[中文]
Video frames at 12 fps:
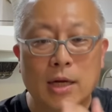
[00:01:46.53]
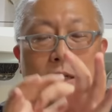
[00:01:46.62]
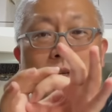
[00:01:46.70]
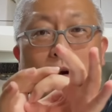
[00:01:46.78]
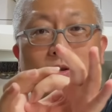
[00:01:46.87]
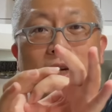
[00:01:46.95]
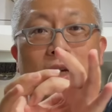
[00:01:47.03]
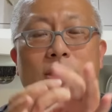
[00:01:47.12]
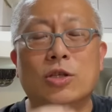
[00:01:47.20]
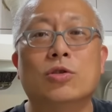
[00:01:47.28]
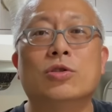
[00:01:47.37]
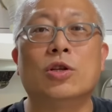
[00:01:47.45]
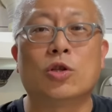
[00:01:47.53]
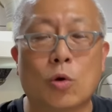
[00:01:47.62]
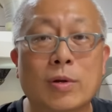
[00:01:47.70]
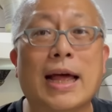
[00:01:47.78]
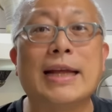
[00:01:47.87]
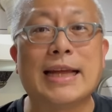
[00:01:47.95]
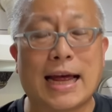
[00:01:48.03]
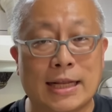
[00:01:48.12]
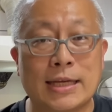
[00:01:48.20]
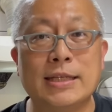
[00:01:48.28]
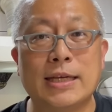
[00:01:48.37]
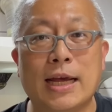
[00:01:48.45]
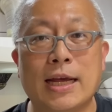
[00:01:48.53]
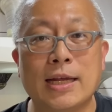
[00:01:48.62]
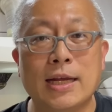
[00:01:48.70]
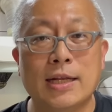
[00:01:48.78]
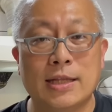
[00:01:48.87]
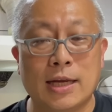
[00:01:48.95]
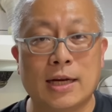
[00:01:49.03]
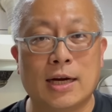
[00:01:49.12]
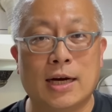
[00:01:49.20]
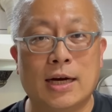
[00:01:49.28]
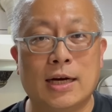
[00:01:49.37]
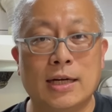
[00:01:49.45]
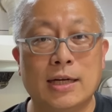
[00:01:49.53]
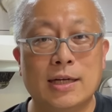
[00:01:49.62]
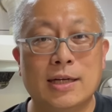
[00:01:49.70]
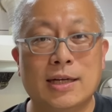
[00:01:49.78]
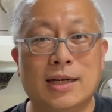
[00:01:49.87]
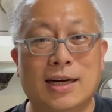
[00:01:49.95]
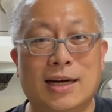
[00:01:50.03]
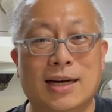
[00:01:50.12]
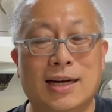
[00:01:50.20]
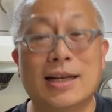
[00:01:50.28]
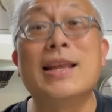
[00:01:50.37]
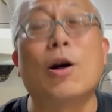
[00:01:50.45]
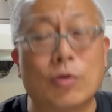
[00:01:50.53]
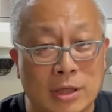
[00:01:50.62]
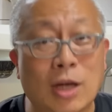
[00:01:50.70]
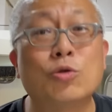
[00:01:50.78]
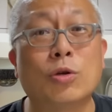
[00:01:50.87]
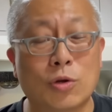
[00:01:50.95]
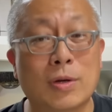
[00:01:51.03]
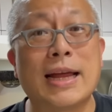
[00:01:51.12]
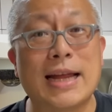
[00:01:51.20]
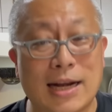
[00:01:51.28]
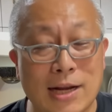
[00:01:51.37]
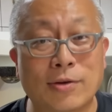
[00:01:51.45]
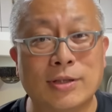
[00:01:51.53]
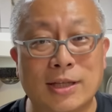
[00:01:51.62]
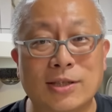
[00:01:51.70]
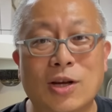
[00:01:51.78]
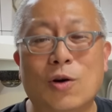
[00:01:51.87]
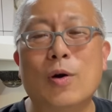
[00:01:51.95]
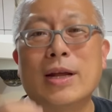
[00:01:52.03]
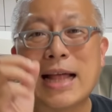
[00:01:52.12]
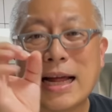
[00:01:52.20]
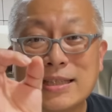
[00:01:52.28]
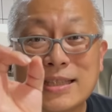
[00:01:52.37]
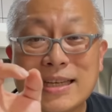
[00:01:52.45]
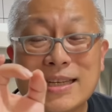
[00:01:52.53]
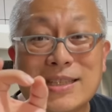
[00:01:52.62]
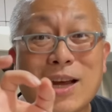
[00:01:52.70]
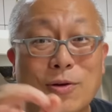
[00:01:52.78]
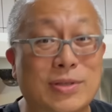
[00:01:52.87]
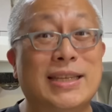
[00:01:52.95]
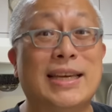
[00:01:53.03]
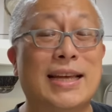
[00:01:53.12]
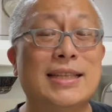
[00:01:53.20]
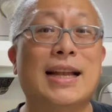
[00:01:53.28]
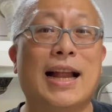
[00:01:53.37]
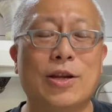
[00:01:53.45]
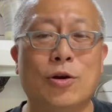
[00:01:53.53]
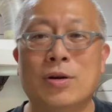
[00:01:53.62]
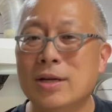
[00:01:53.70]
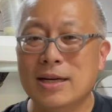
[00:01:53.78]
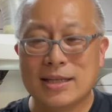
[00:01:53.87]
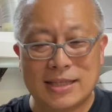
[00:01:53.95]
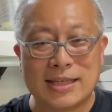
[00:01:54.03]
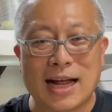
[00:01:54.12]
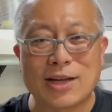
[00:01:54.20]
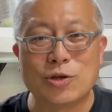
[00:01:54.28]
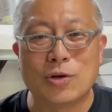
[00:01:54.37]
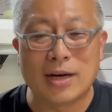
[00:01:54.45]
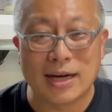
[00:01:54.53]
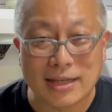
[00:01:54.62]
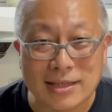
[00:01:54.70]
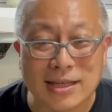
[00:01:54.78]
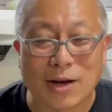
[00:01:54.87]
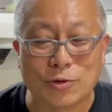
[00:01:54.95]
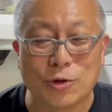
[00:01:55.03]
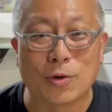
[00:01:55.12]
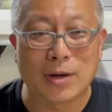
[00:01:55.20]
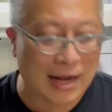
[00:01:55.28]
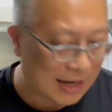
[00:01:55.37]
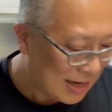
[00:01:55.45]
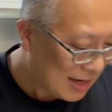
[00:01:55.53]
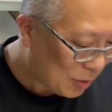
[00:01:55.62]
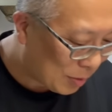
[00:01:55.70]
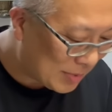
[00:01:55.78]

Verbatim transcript: 而小茄子就是东南亚的一些那个。呃，料理要做东南亚料理的时候，会拿这些小茄子来用，其他就很少用了。我们